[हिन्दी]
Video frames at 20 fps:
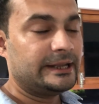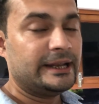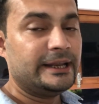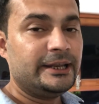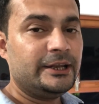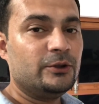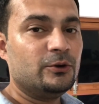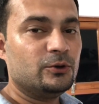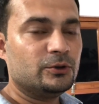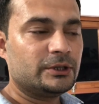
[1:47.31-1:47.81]

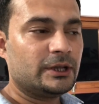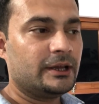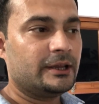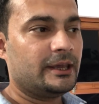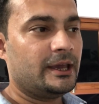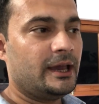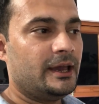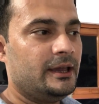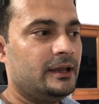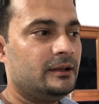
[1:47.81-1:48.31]
टेनिन होता
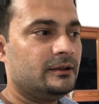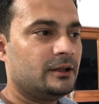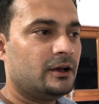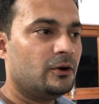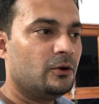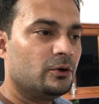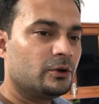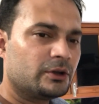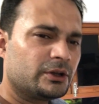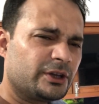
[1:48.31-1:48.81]
क्या है
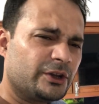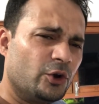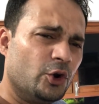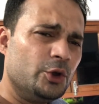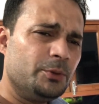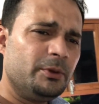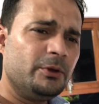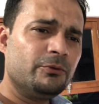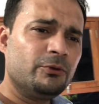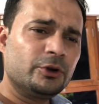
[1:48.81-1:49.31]
नाव
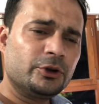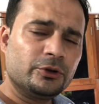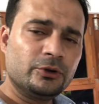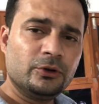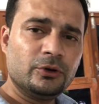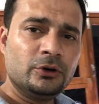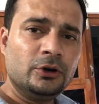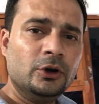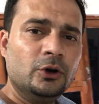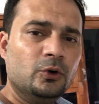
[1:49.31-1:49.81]
कोई भी वुड
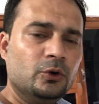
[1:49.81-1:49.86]
हो